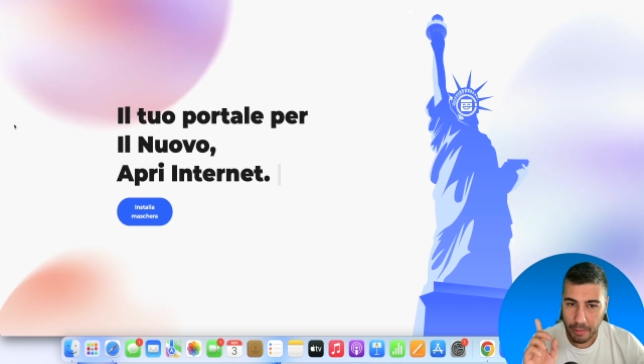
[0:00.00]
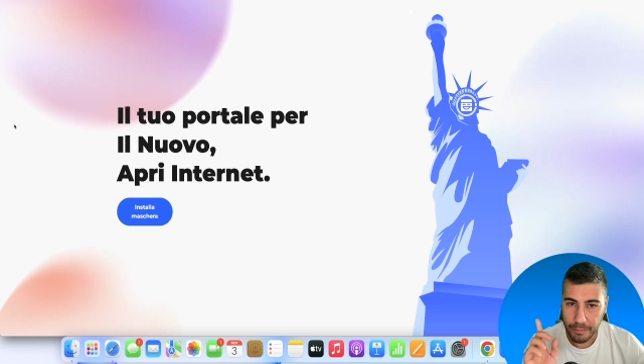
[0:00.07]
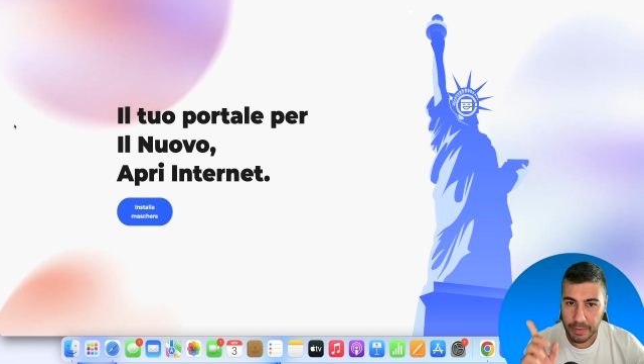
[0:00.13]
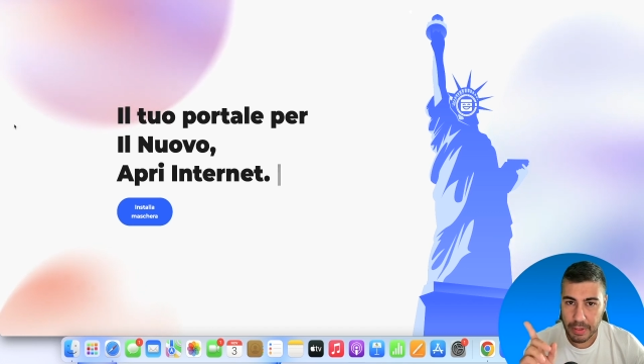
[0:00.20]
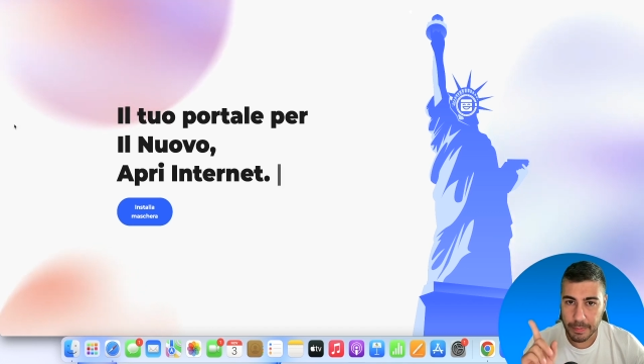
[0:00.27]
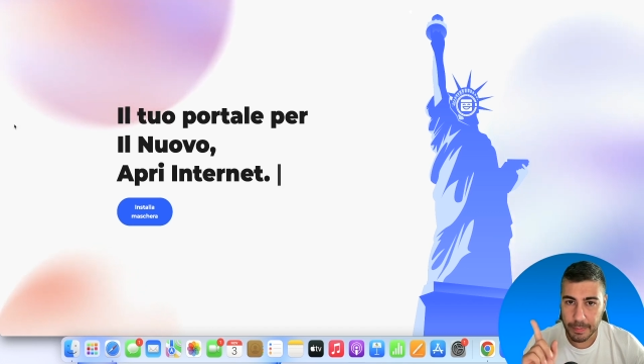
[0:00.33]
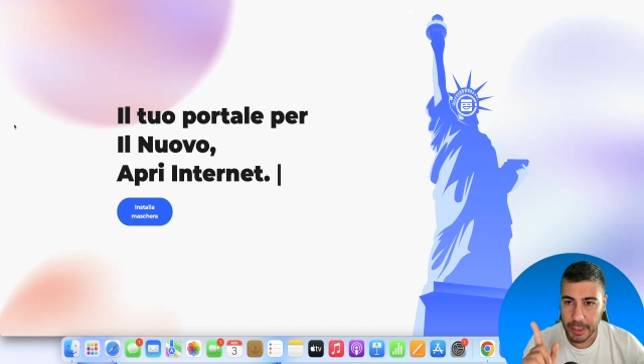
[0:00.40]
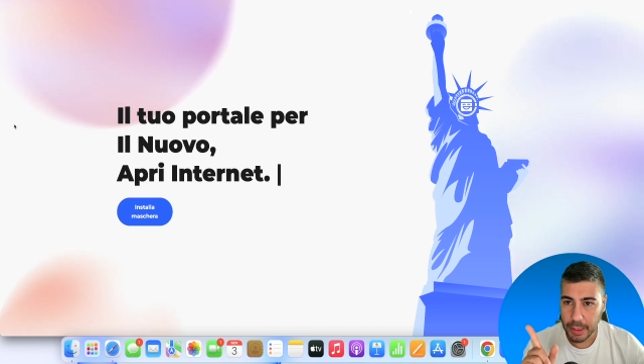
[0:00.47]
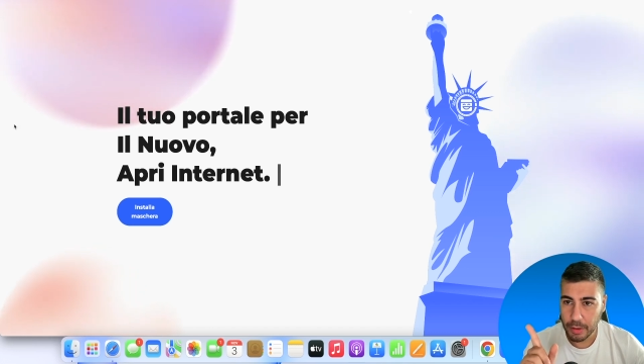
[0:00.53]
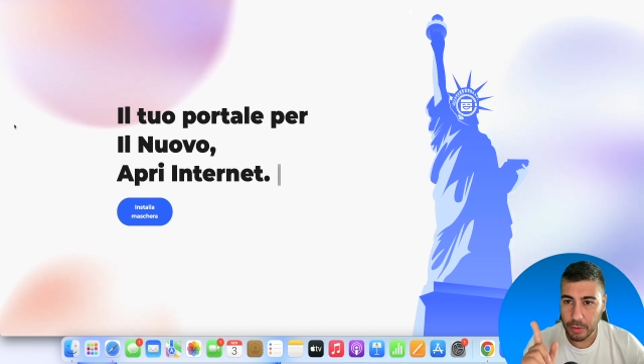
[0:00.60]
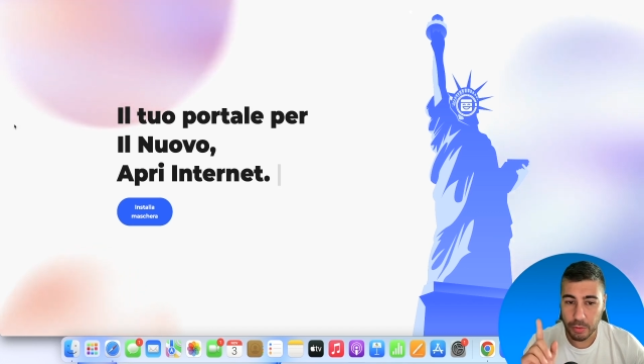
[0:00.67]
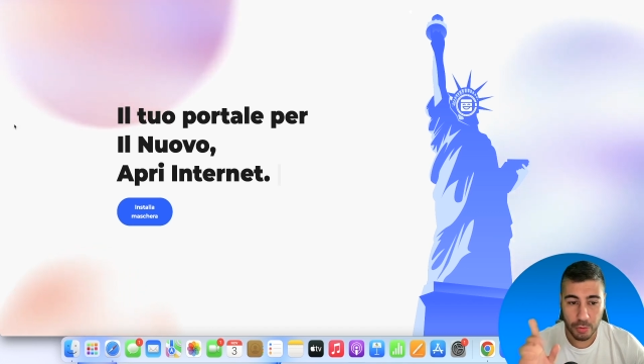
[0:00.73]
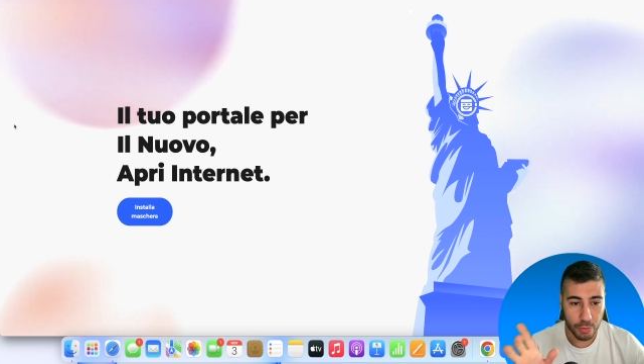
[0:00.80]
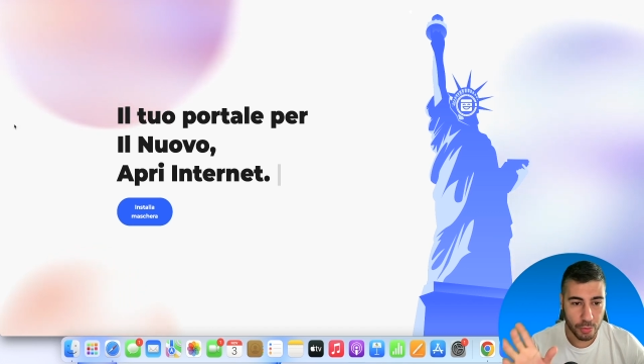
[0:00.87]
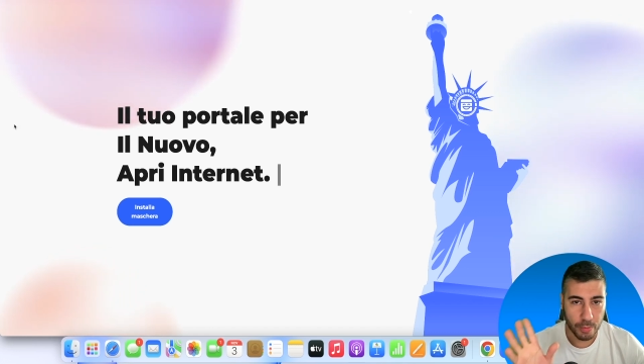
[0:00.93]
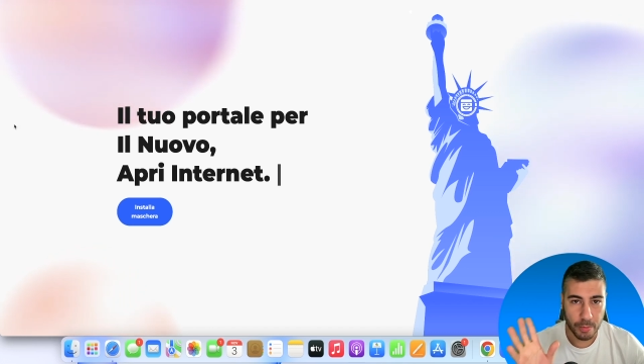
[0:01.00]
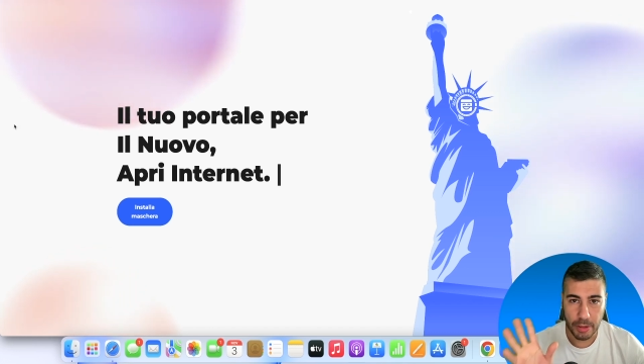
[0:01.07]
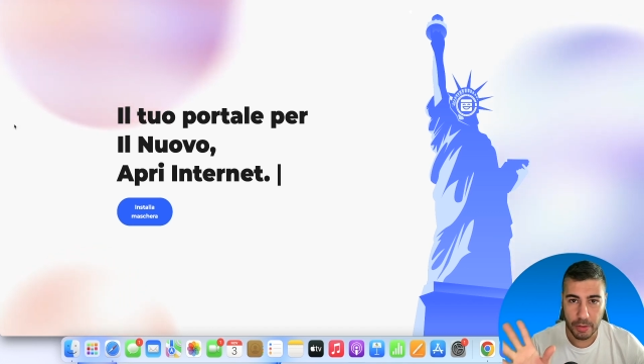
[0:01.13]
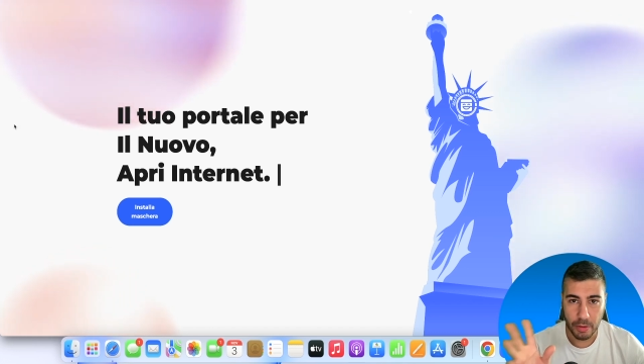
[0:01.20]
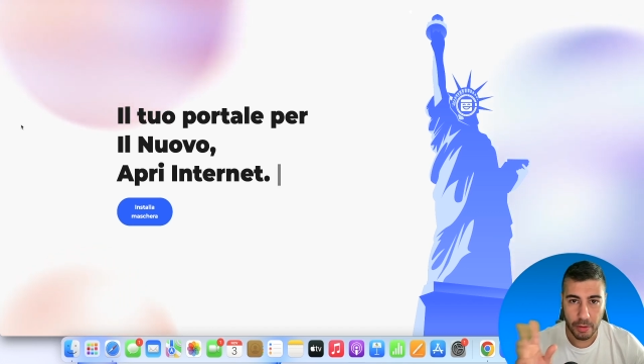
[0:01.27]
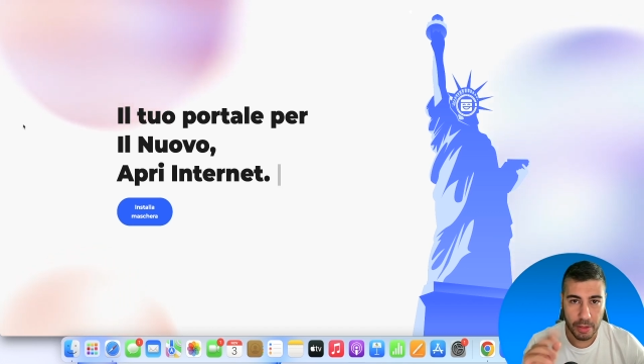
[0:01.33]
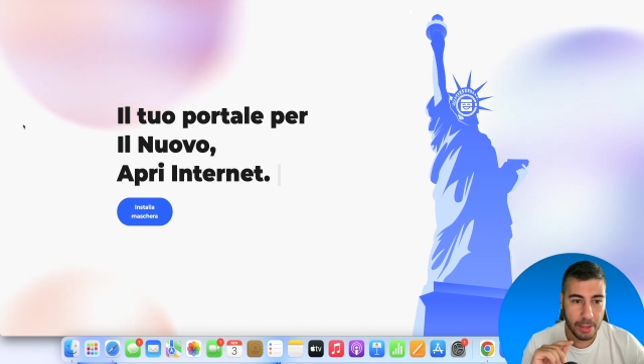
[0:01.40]
Vi spiego
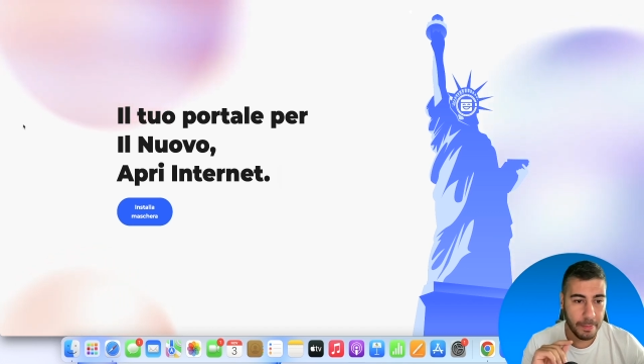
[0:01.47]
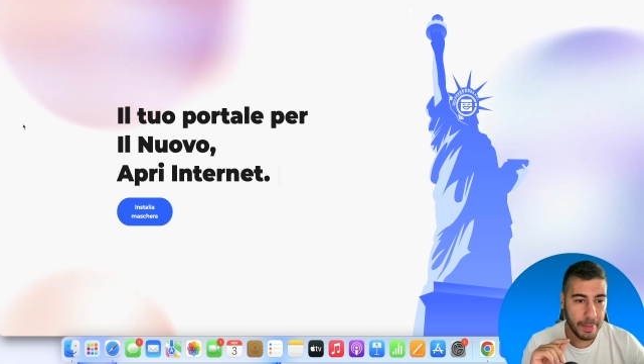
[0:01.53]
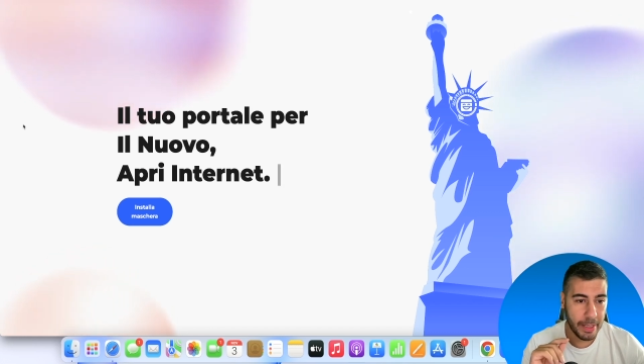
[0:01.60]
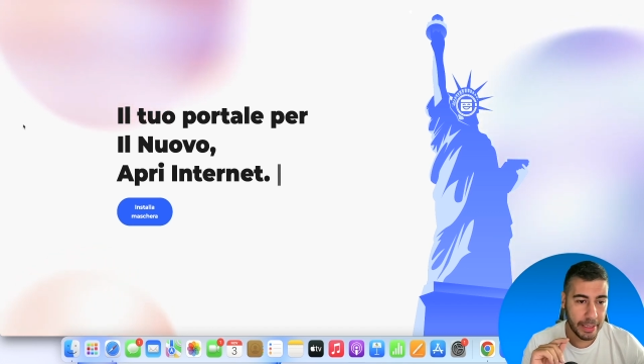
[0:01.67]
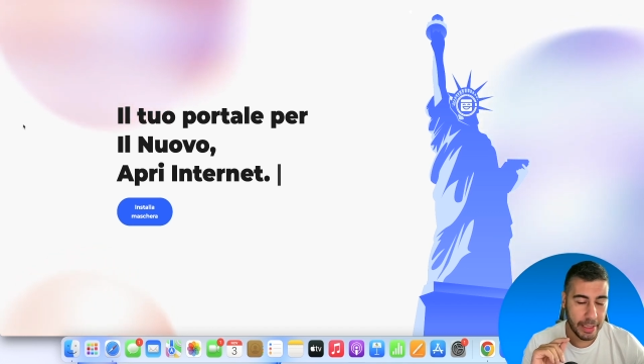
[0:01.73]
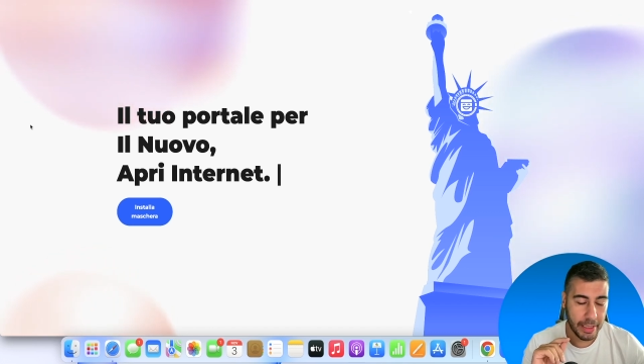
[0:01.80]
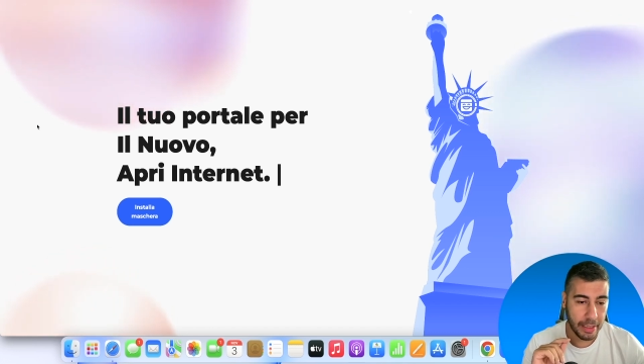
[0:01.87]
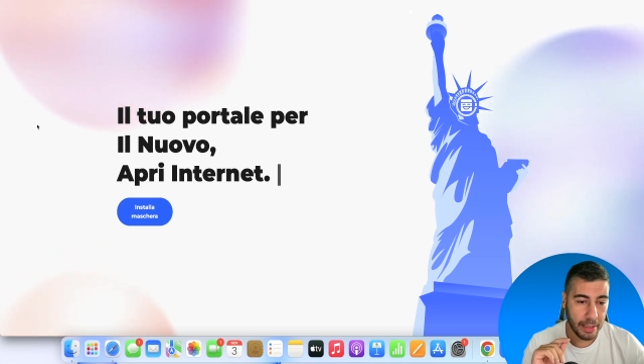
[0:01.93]
subito il perché.